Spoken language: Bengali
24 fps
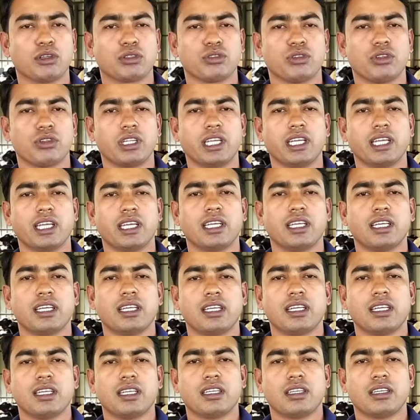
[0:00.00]
বছরে
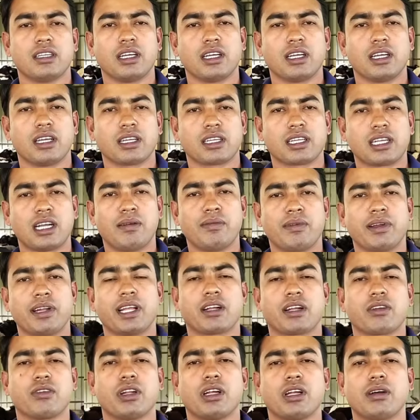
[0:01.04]
খামারে
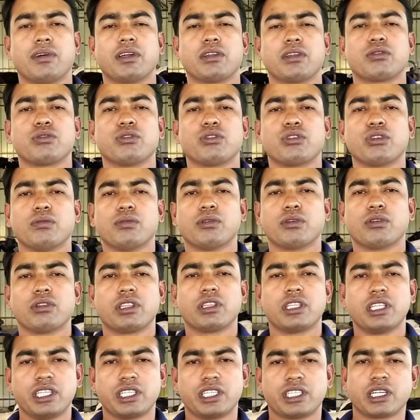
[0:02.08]
এখন আমার ছোটো বড়
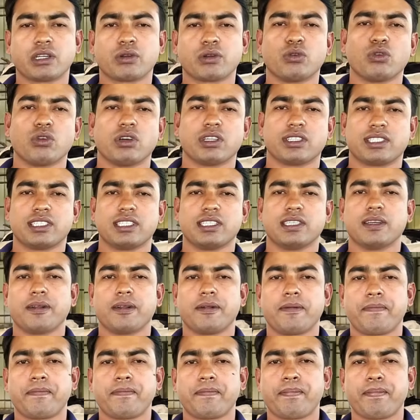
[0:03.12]
তিরিশটা গরু আছে
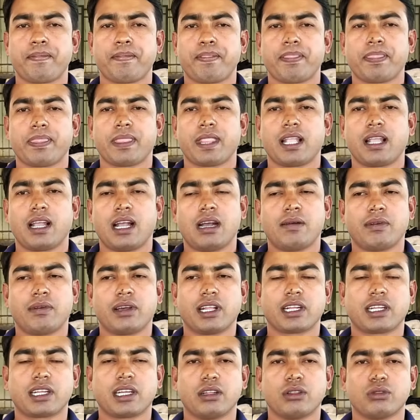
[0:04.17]
আমার
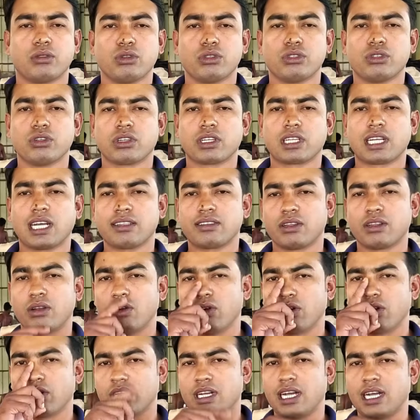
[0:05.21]
এখানে দুজন কাজের
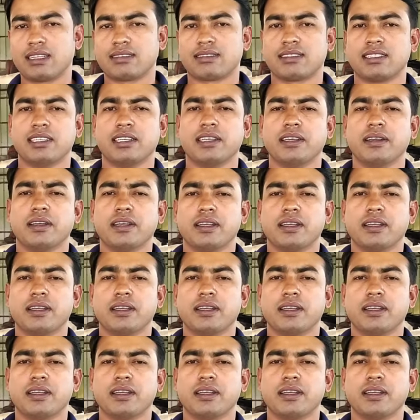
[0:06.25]
লোক আছে